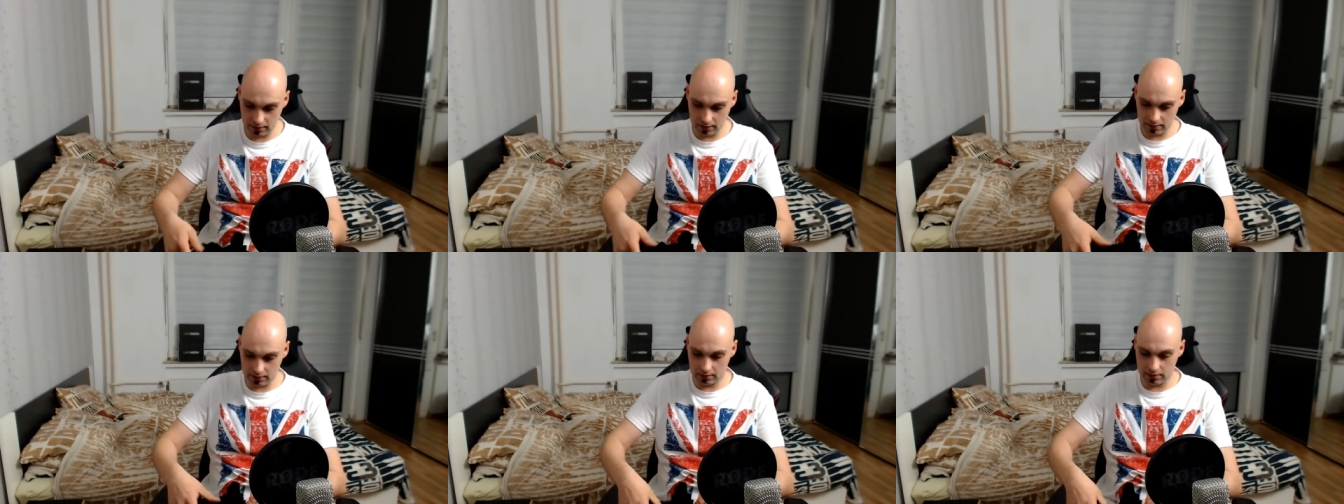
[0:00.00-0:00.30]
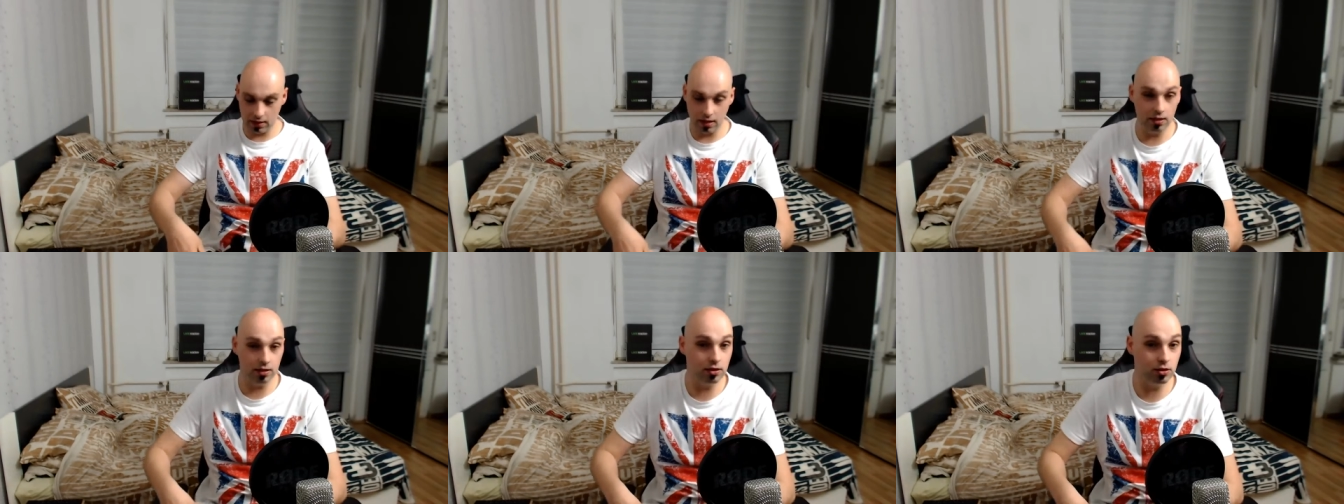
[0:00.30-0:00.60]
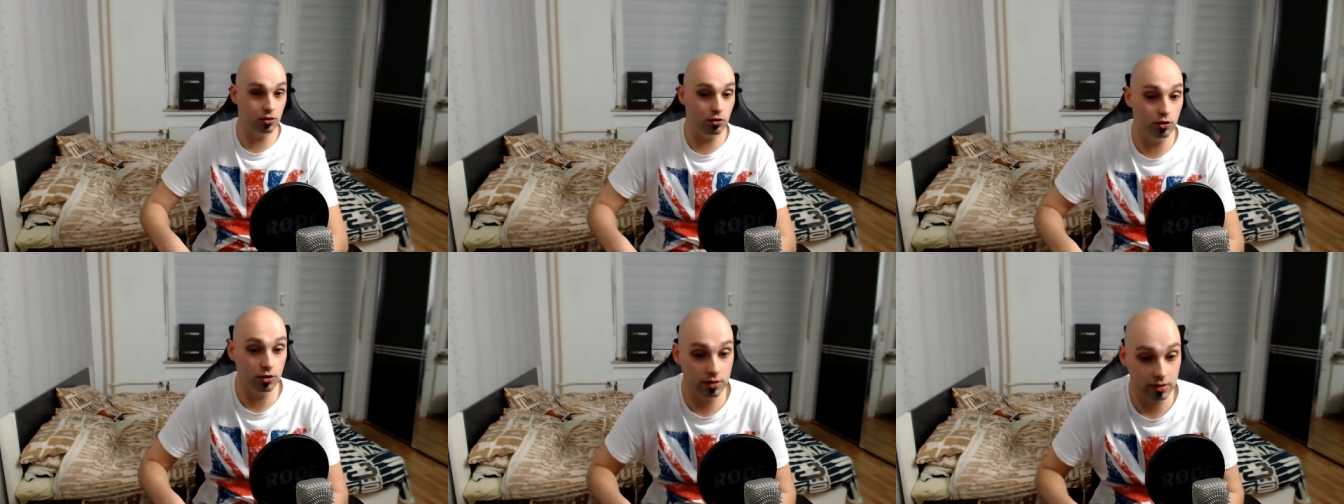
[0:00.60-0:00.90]
zeige ich
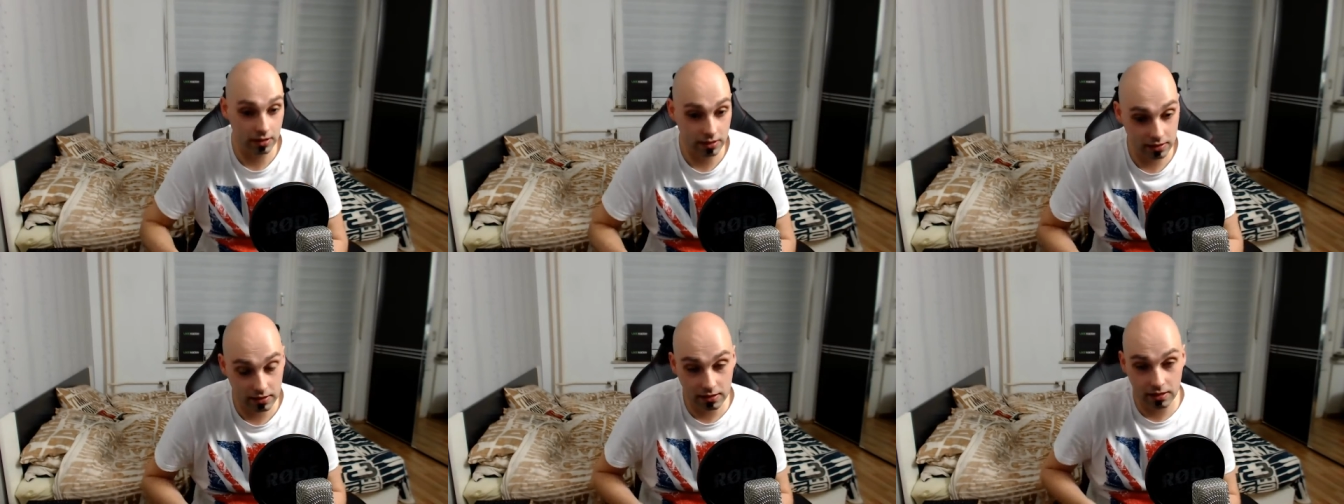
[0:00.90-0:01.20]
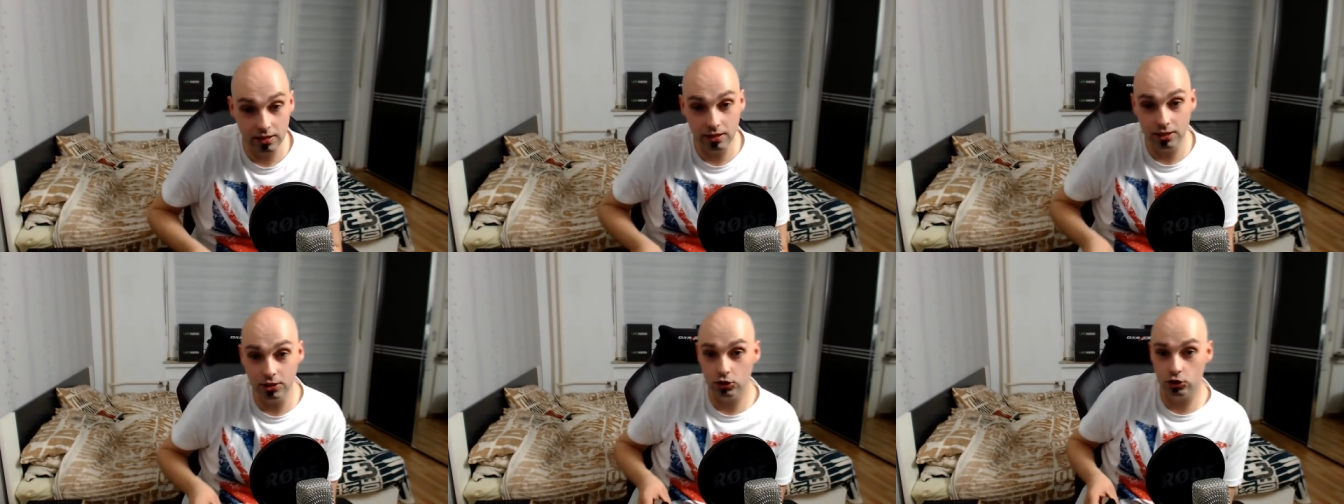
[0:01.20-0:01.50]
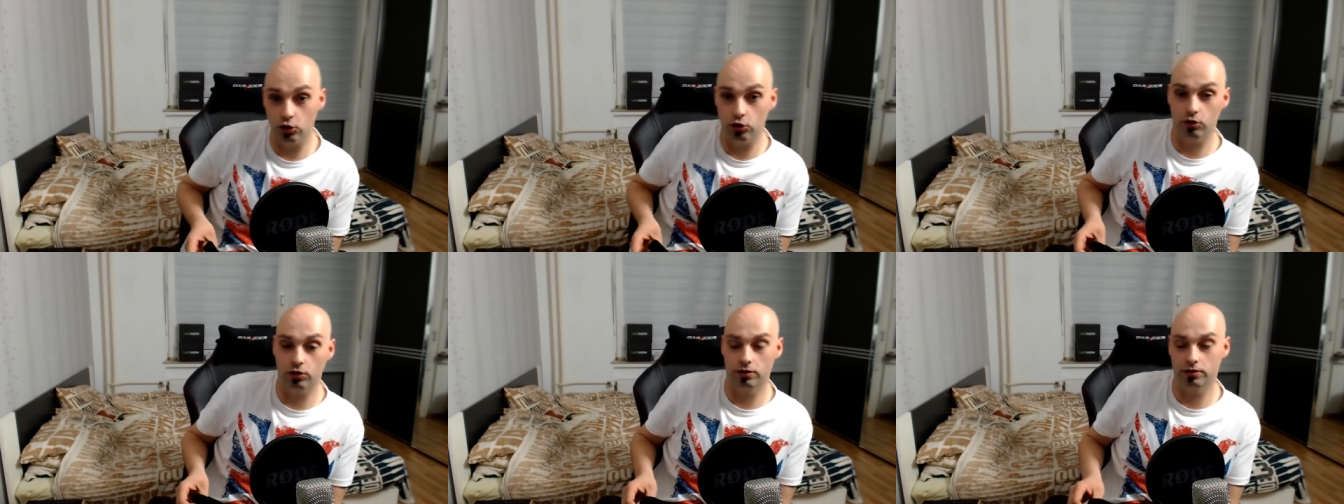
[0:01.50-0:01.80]
euch das
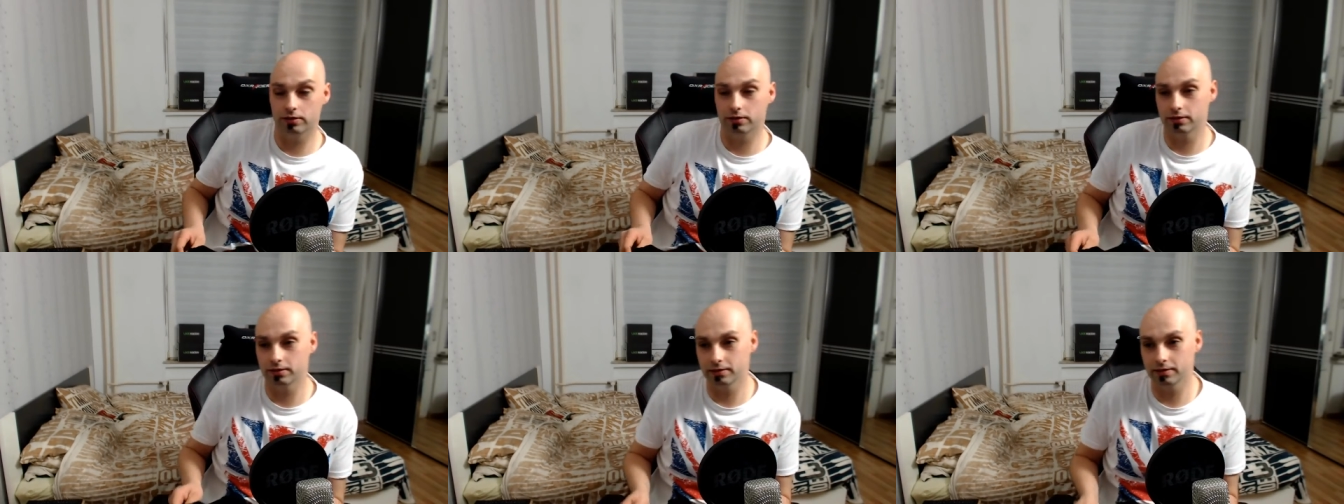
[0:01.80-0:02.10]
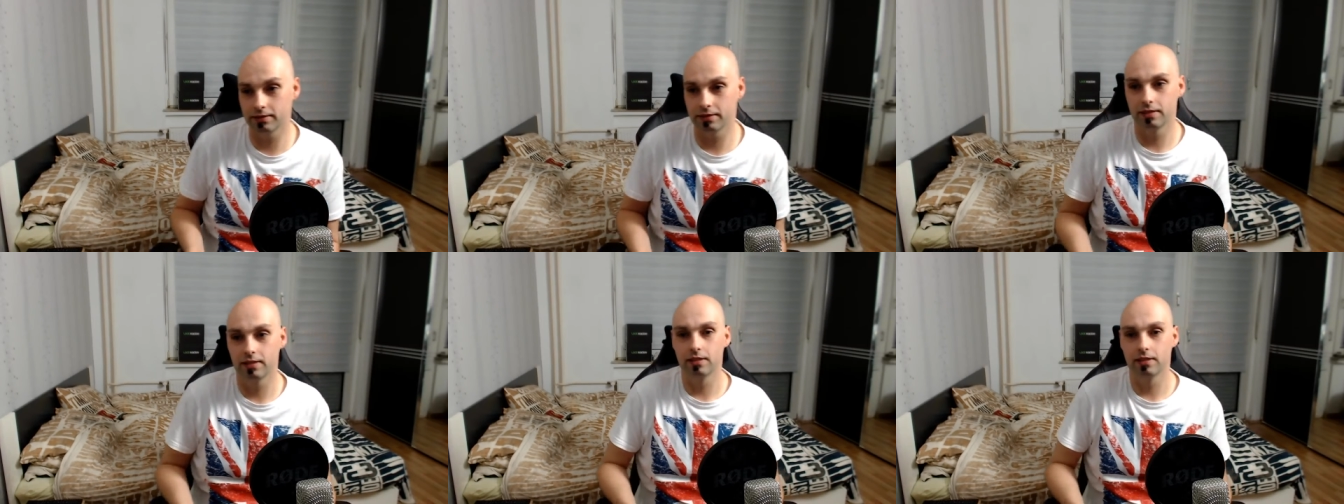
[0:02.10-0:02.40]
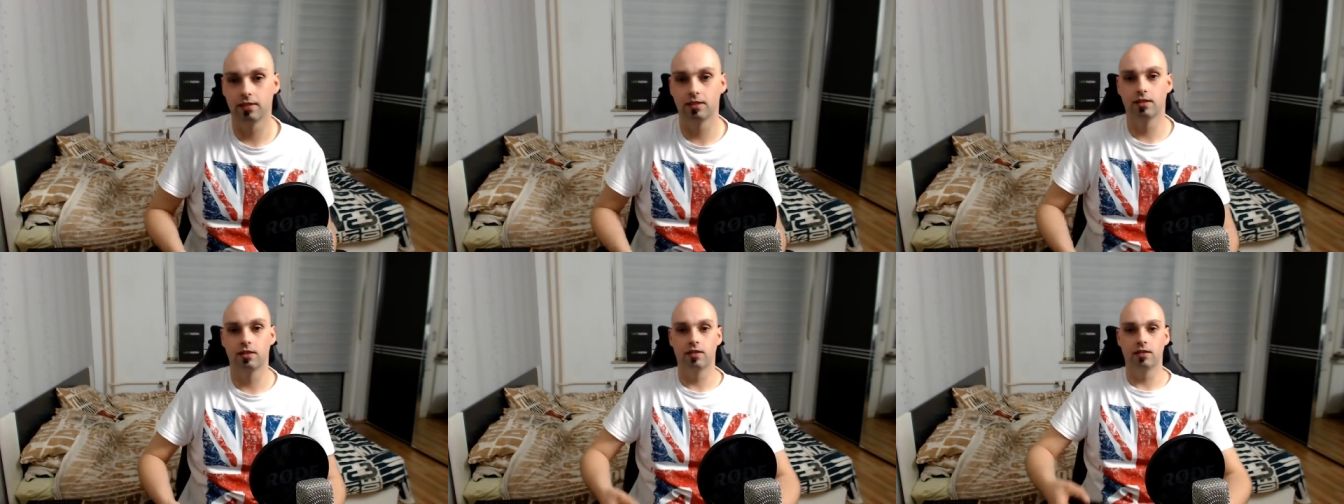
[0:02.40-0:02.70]
T-Shirt.
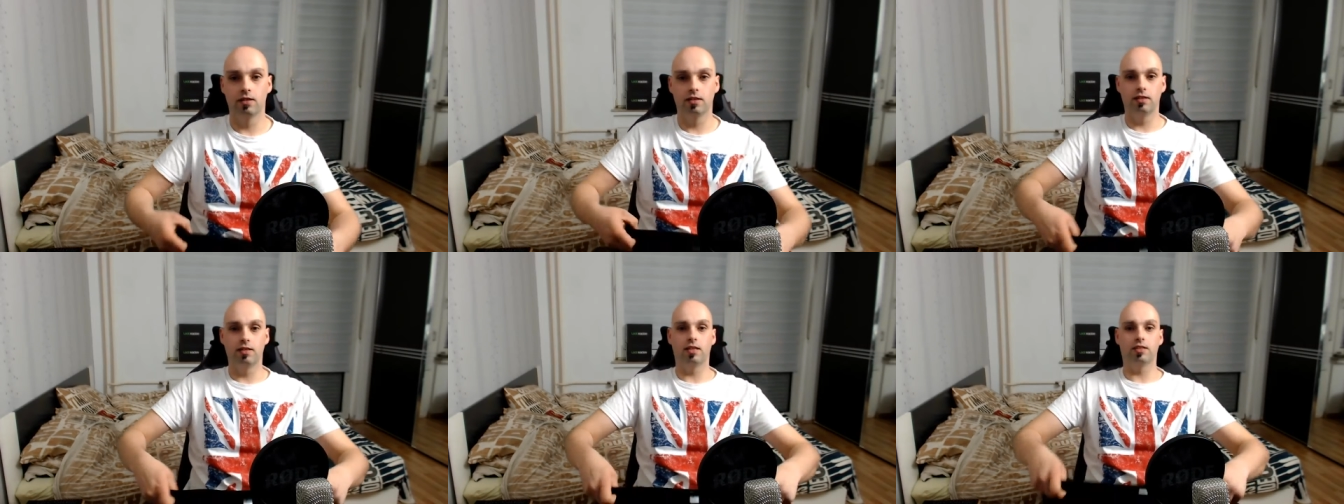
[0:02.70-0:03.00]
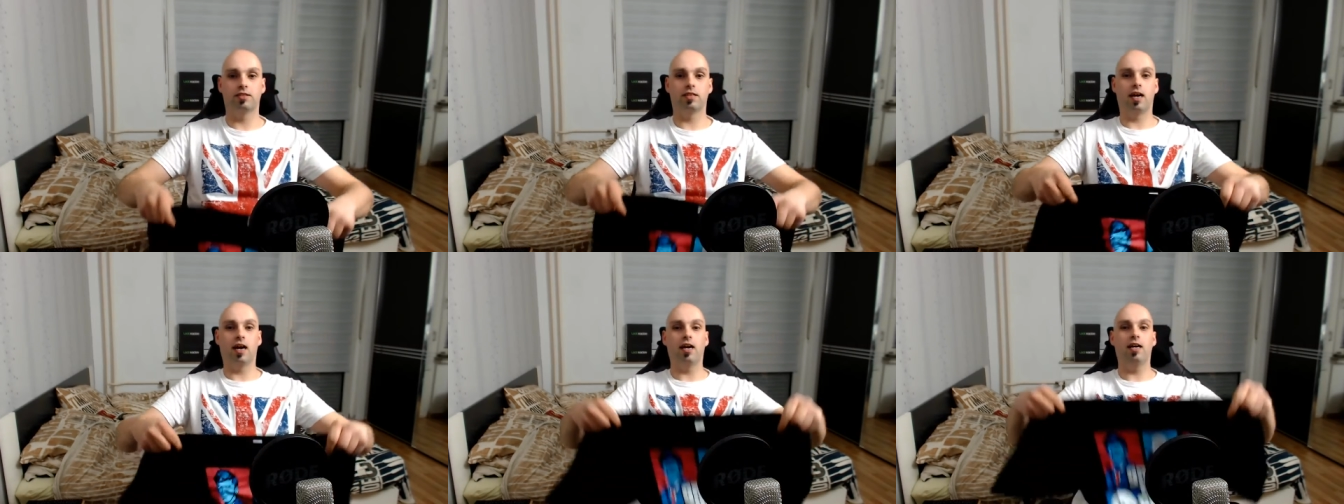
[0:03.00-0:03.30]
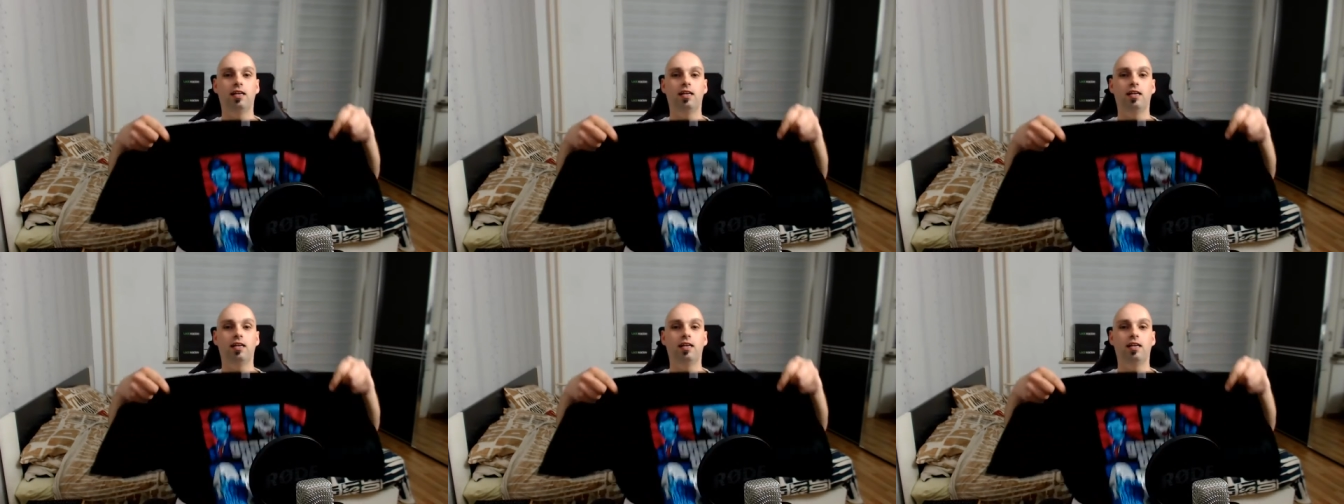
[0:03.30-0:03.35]
Das Highlight